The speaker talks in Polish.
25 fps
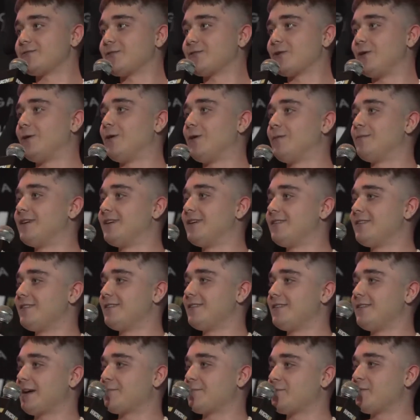w tą,
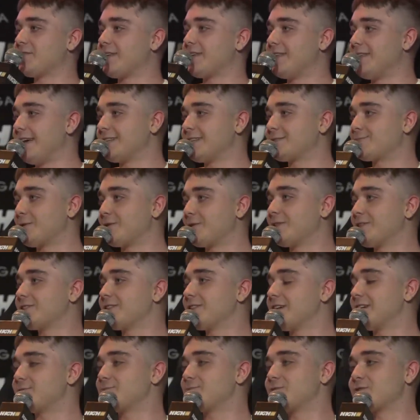e, jakby w ten esport i
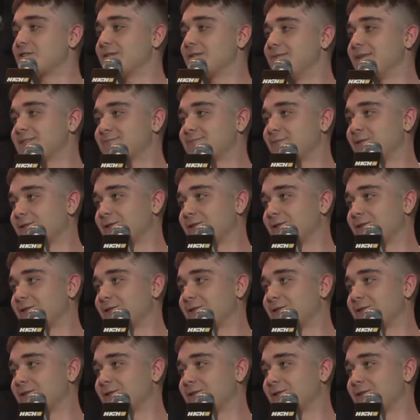chciałeś być tym e